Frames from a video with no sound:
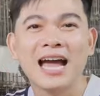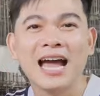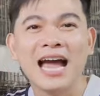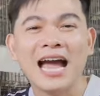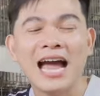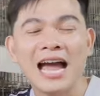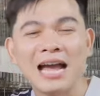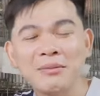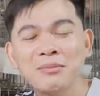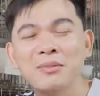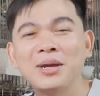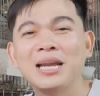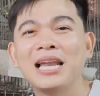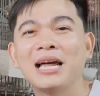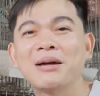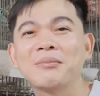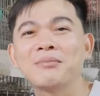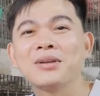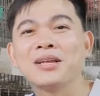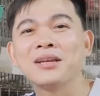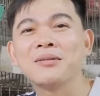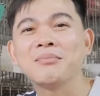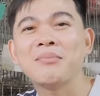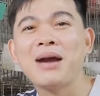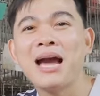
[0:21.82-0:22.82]
hai mươi
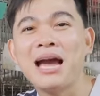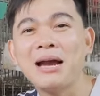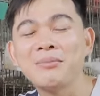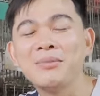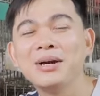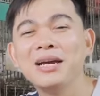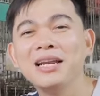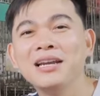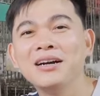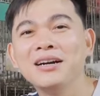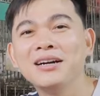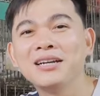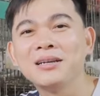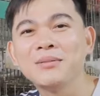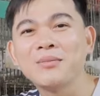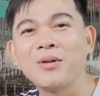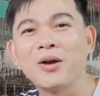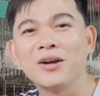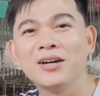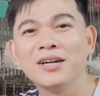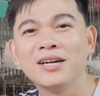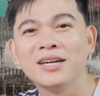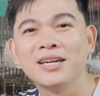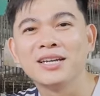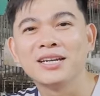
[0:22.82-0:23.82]
lăm đến ba mươi lứa nha
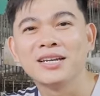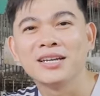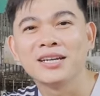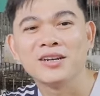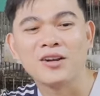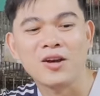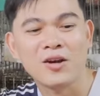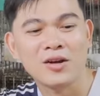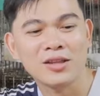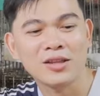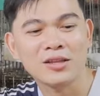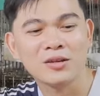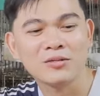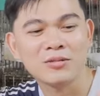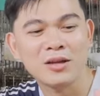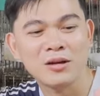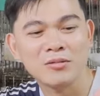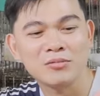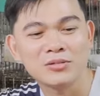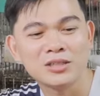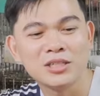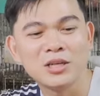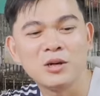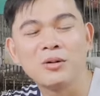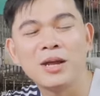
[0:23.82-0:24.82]
mọi người. Nó là thằng
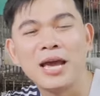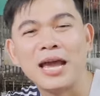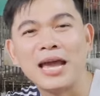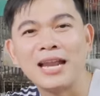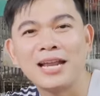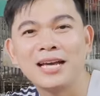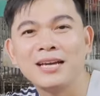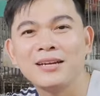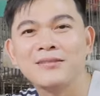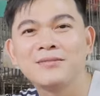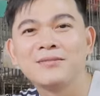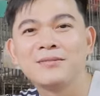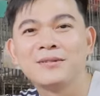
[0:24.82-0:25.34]
dòng siêu đẻ đấy.